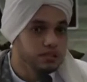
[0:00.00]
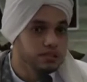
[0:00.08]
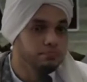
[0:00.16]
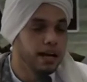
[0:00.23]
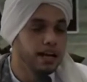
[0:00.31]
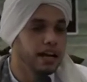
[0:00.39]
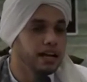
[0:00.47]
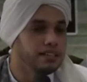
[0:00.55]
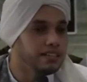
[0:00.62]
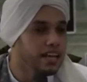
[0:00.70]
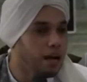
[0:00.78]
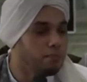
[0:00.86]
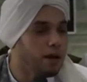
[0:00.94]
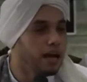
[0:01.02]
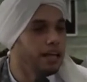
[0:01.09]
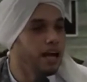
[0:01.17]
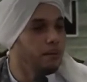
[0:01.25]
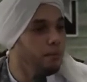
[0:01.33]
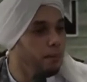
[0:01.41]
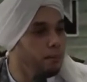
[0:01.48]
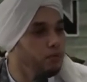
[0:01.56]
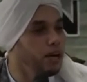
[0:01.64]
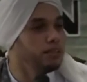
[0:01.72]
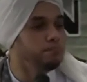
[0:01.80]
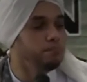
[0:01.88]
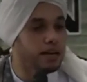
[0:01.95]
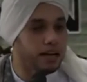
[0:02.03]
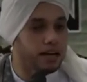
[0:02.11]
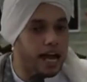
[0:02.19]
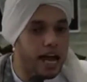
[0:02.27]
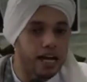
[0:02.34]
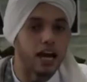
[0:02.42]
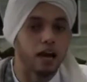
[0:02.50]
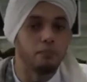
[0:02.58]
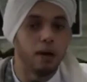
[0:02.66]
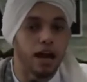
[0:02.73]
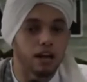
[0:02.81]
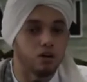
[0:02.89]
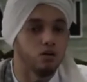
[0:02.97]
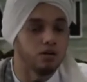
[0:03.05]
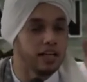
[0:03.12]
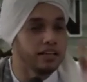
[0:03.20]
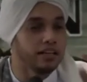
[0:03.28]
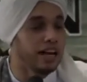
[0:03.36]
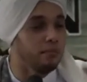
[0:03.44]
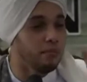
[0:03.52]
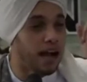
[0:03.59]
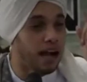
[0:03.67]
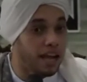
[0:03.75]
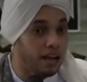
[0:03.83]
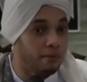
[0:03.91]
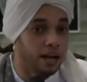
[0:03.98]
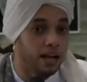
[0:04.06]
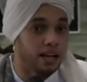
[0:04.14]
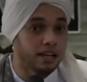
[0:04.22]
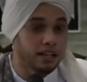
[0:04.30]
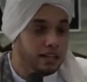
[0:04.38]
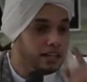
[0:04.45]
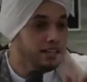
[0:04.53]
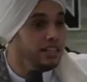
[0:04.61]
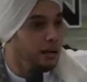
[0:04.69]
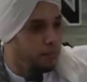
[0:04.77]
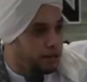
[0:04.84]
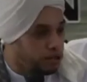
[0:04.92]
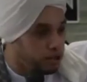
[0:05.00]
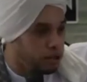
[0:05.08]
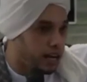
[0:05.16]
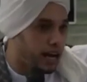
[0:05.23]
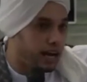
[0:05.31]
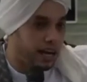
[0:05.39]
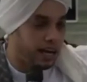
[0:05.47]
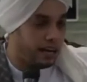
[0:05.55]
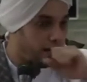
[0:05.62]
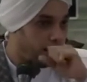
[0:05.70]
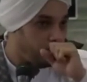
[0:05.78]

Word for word: barang siapa yang membuat perkara baru di dalam agama dia masuk neraka